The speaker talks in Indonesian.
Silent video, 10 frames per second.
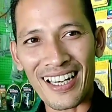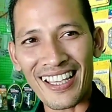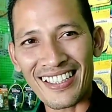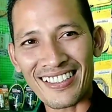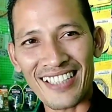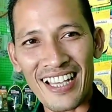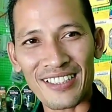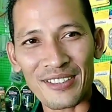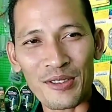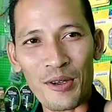like,
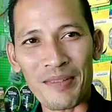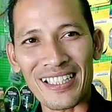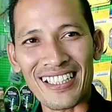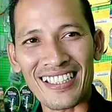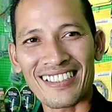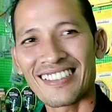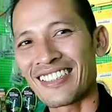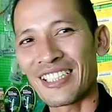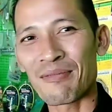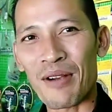dan komennya
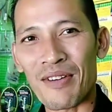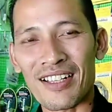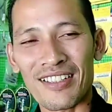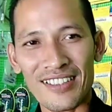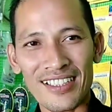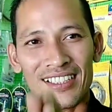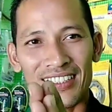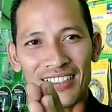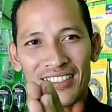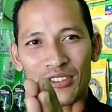di bawah. Oke, okay?
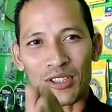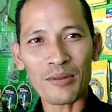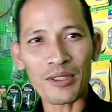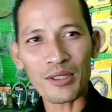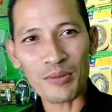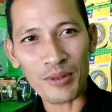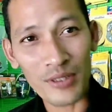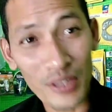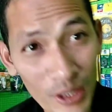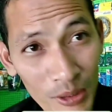Assalamualaikum
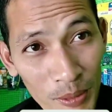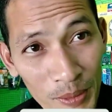warahmatullahi